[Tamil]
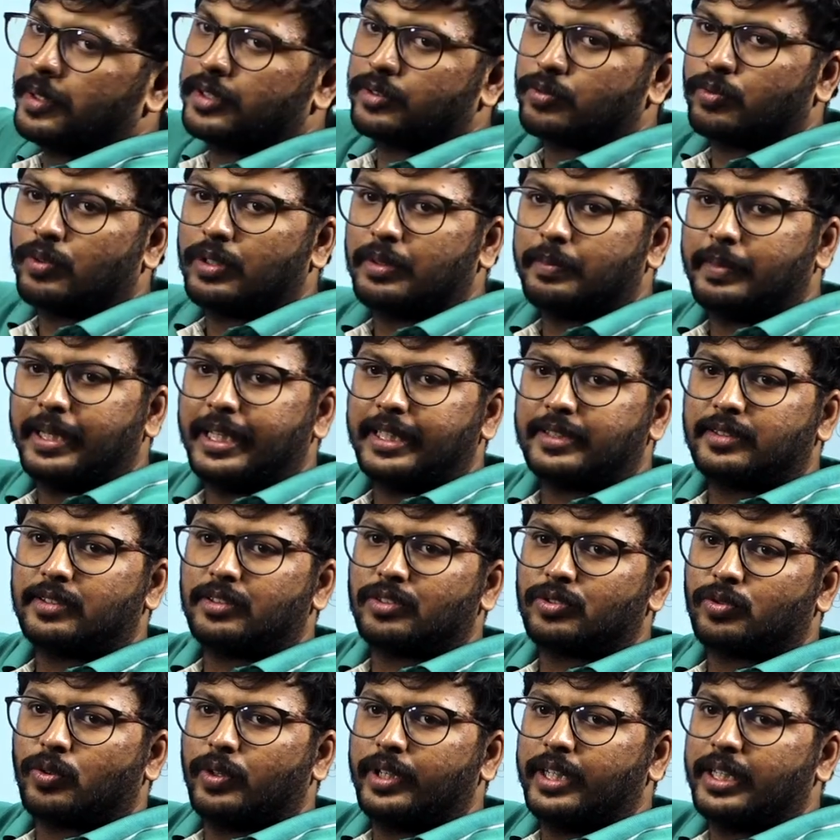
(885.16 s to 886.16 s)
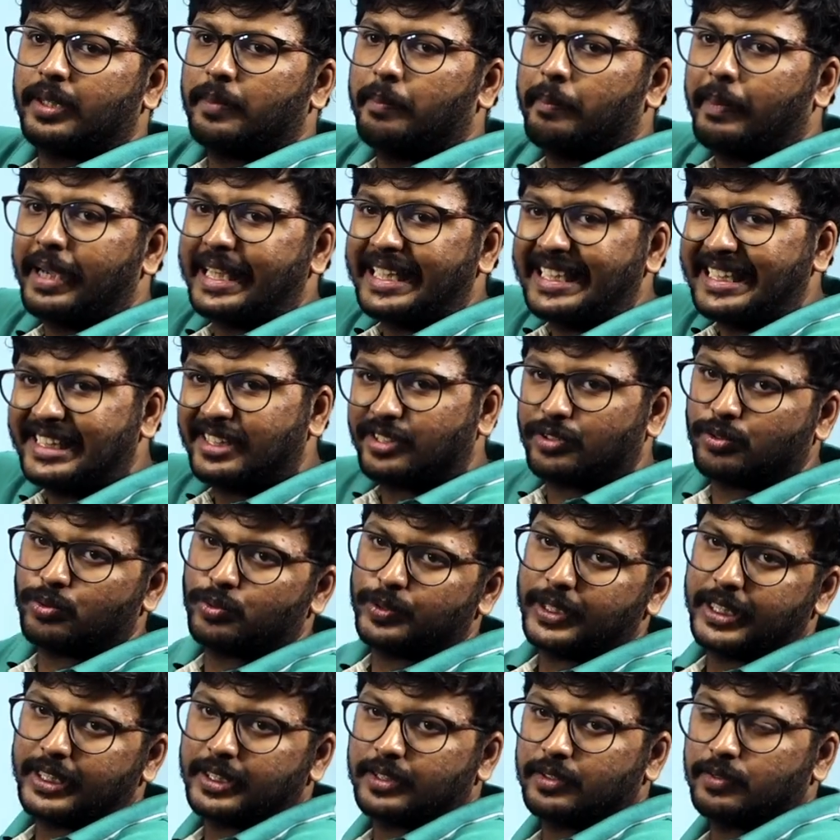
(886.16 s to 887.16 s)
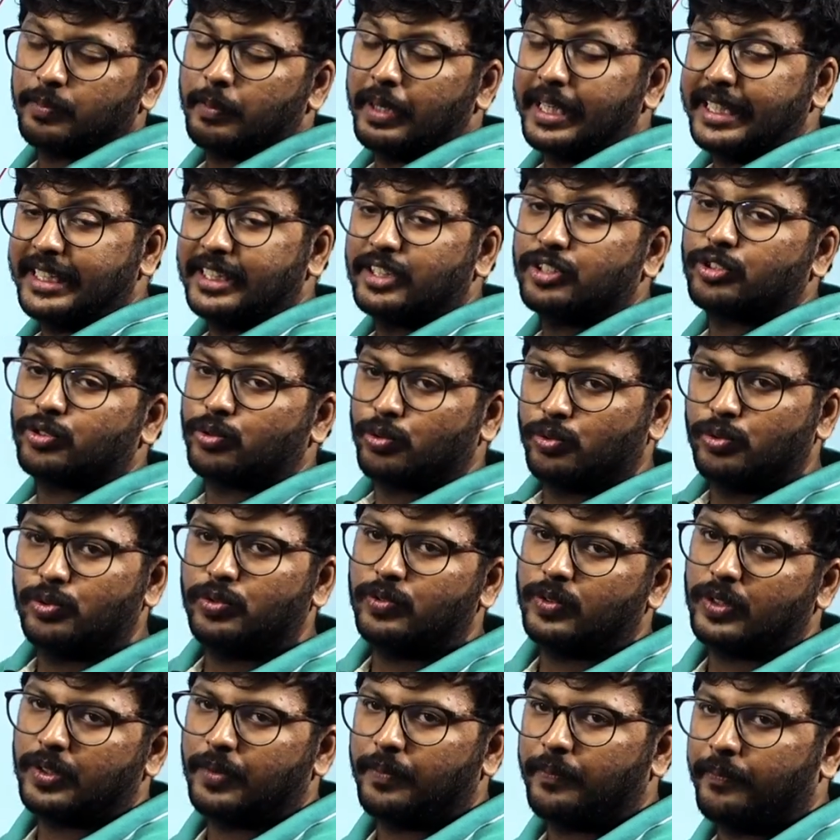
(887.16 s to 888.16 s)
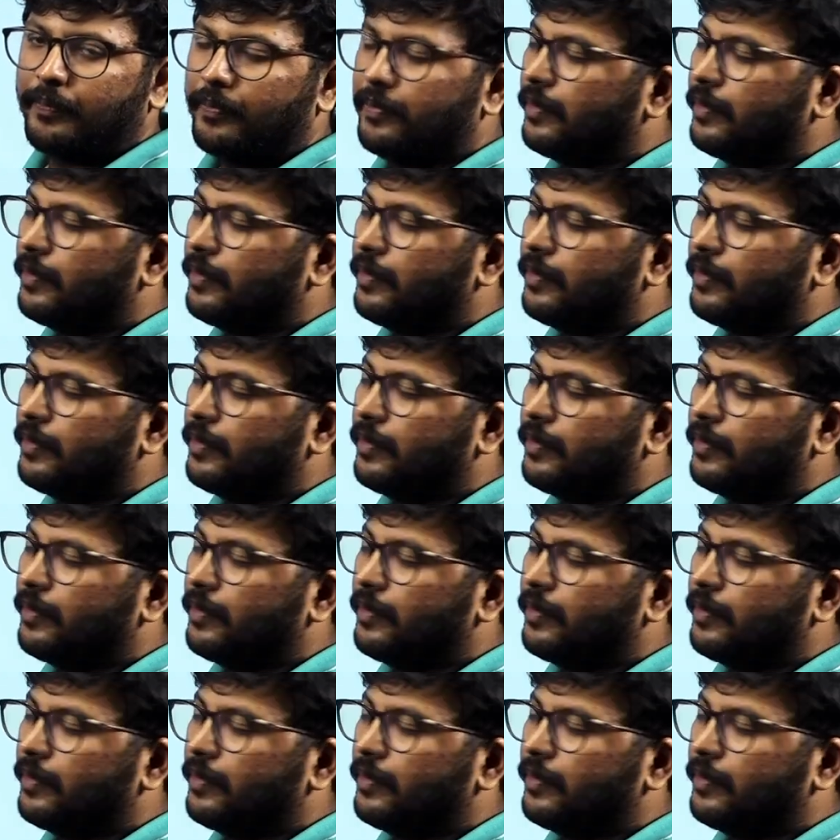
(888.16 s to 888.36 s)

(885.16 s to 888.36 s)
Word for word: ப்ளஸ் ஒன் பை எக்ஸ் ஸ்கொயர் மைனஸ் டூ எக்ஸ் மைனஸ் டூன்னு வரும்